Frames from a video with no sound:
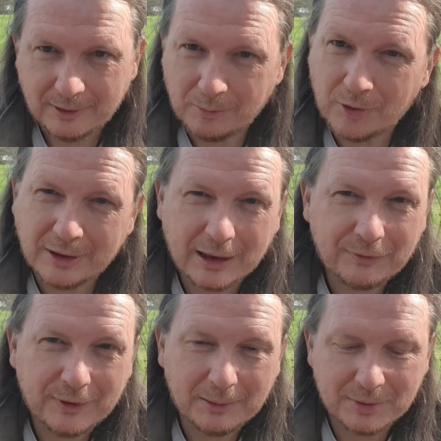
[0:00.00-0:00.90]
Mogę na
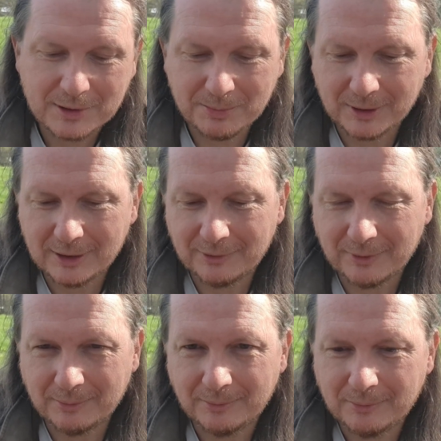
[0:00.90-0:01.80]
chwilę być
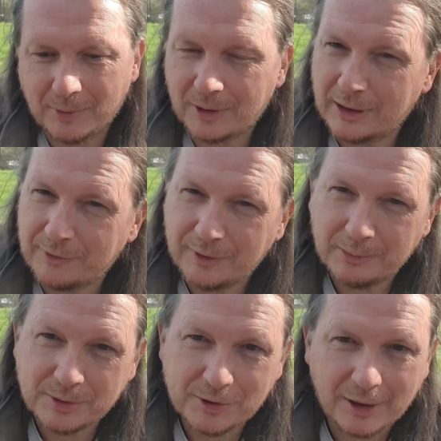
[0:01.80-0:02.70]
Zbigniewem, mogę na chwilę
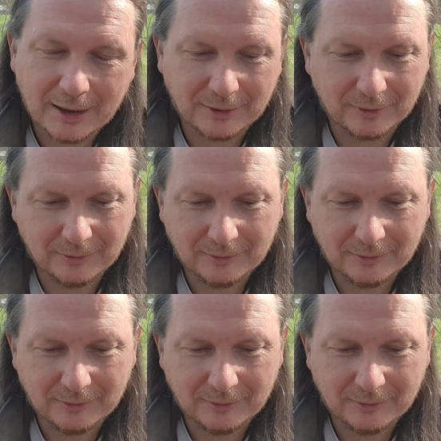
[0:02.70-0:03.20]
być Jolantą,